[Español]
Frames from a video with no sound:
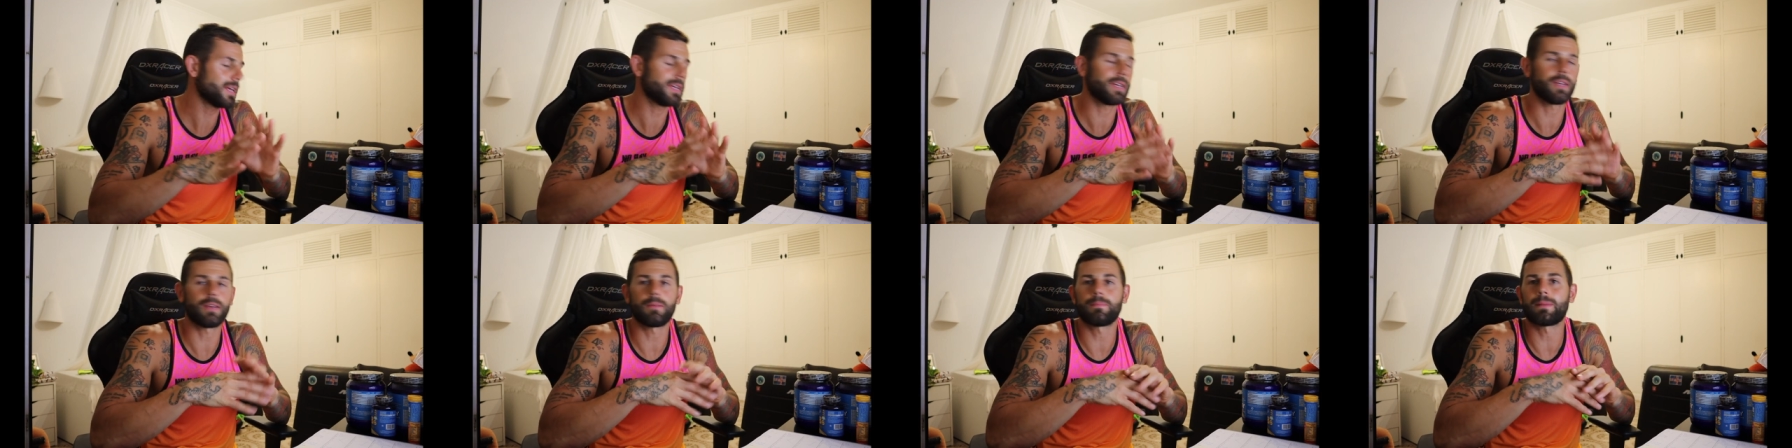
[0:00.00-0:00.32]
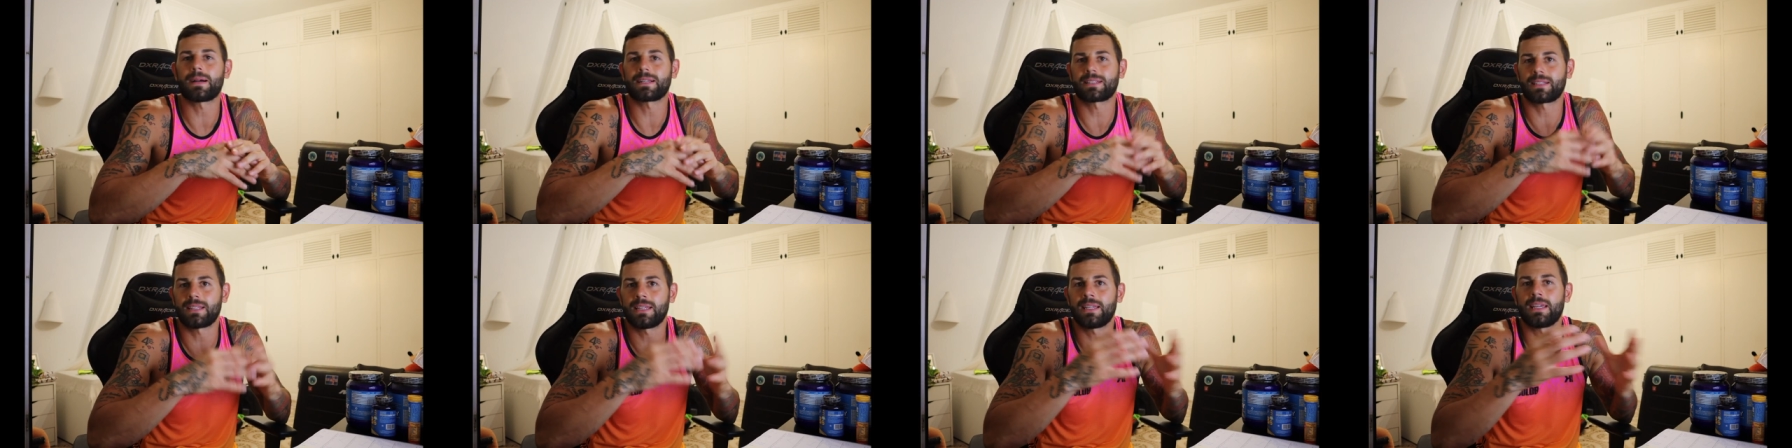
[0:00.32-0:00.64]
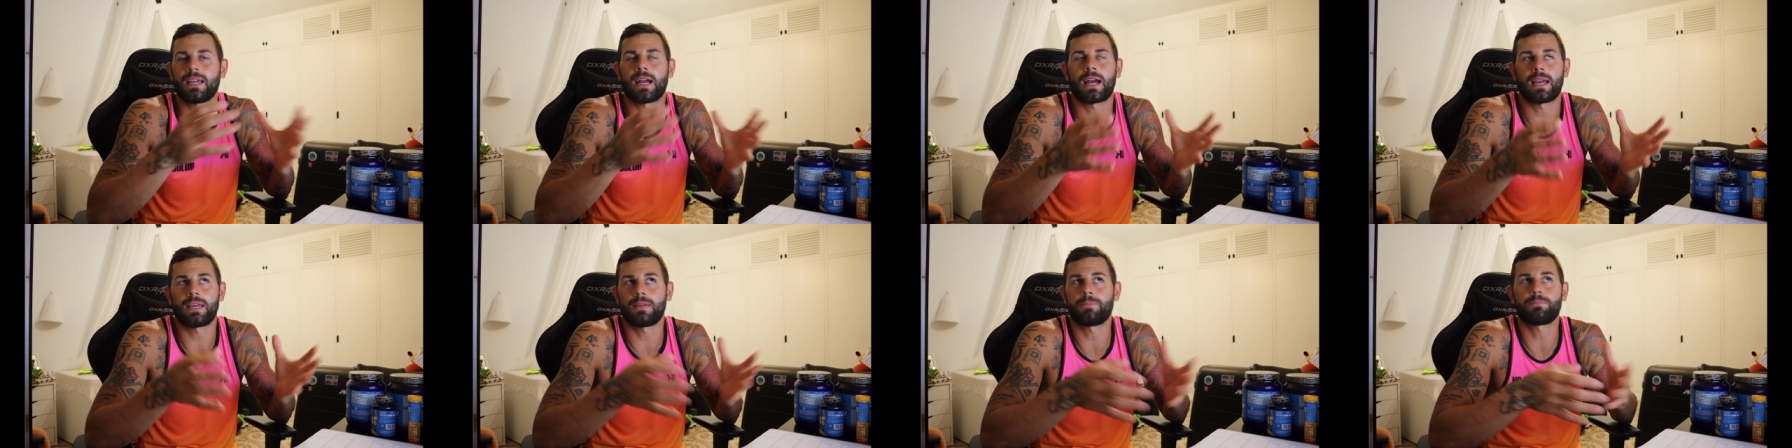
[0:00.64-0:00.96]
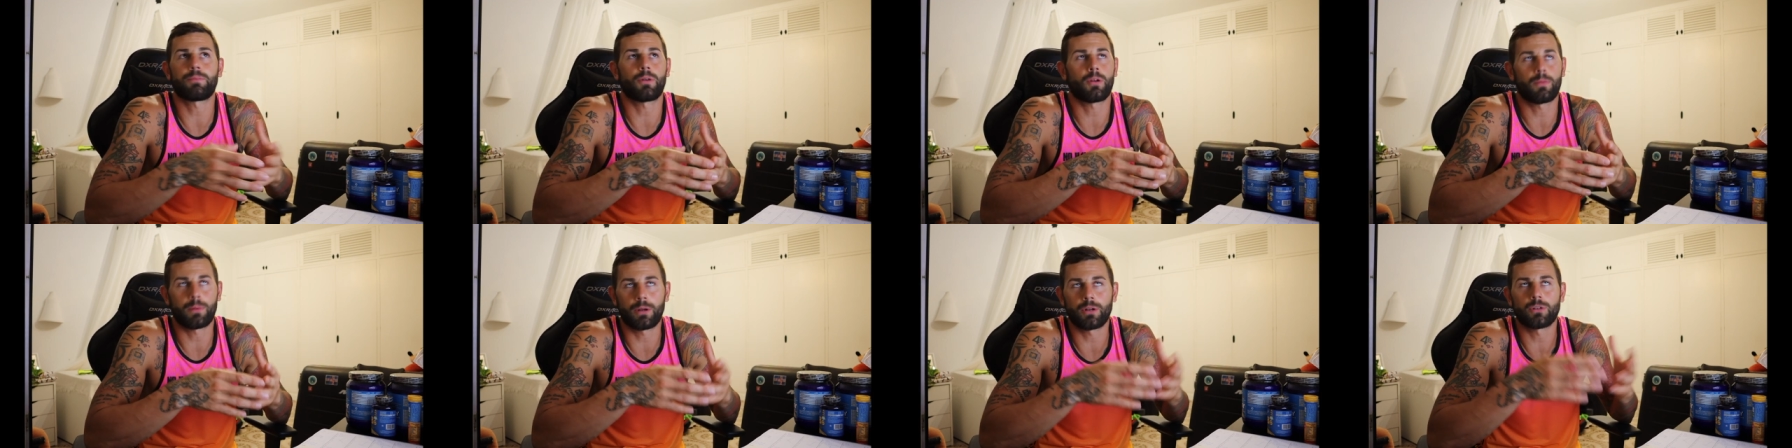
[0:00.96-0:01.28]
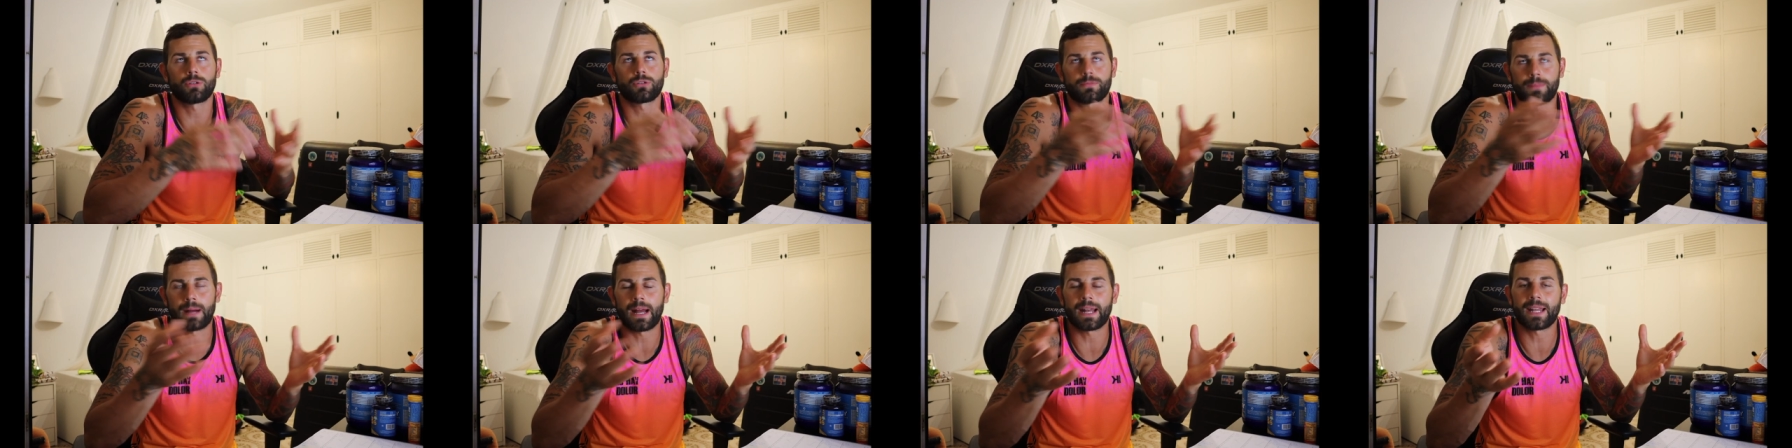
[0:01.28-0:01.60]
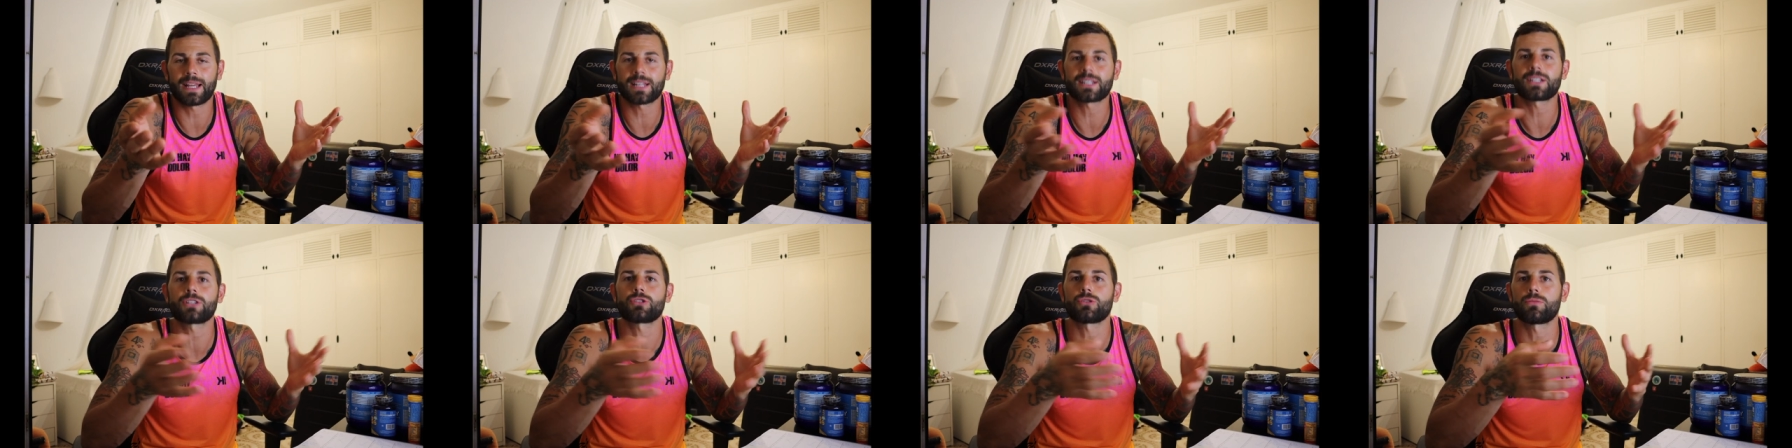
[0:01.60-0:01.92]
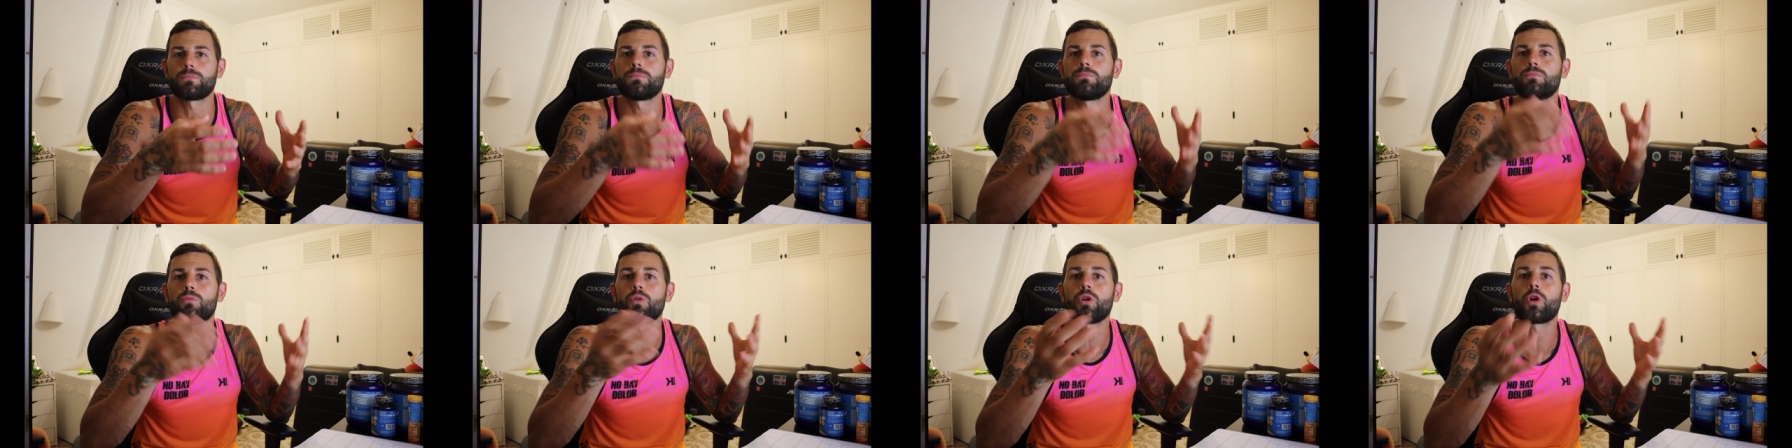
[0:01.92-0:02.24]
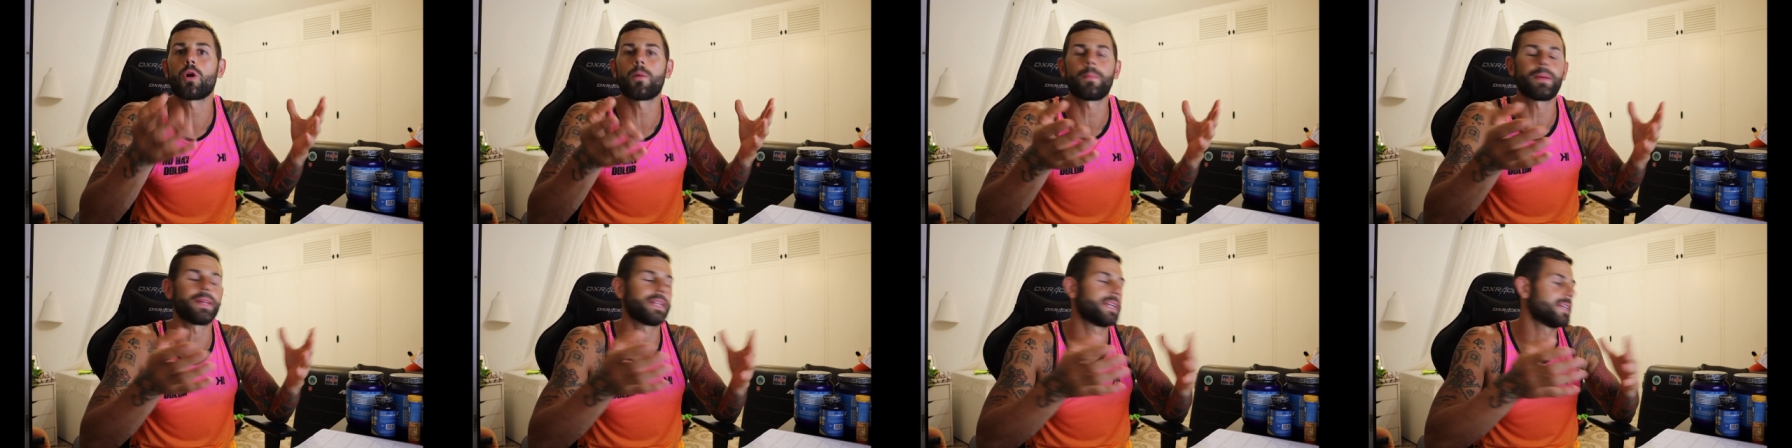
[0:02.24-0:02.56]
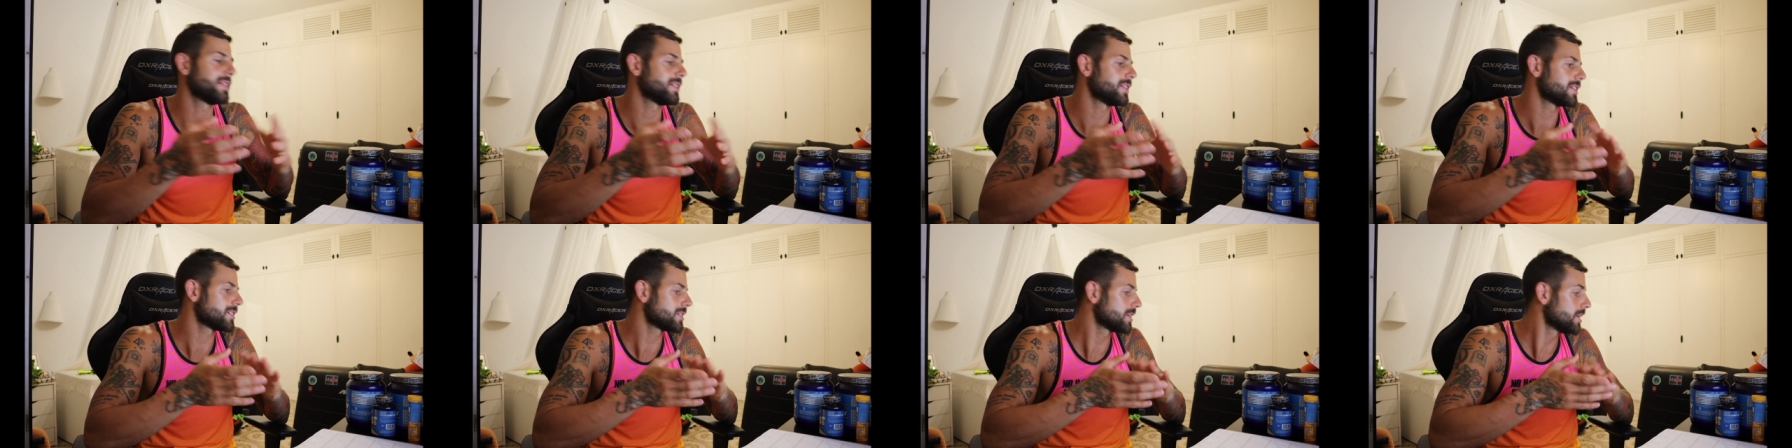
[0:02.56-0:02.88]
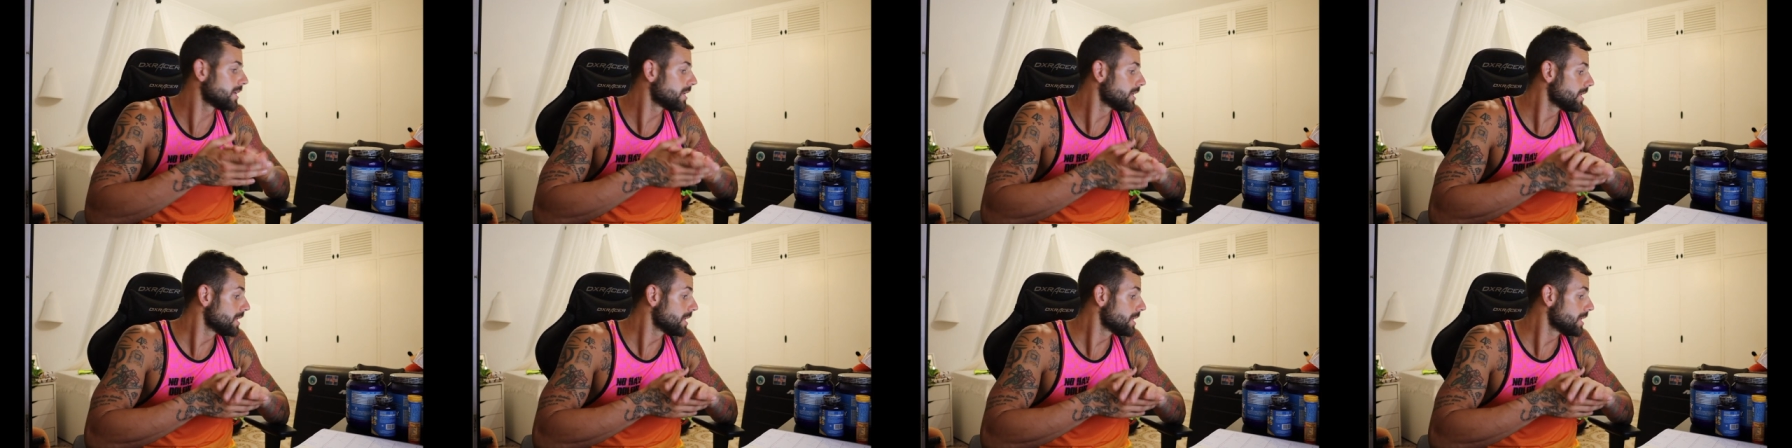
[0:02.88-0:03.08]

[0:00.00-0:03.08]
Y, hay por lo menos varias que son muy competentes.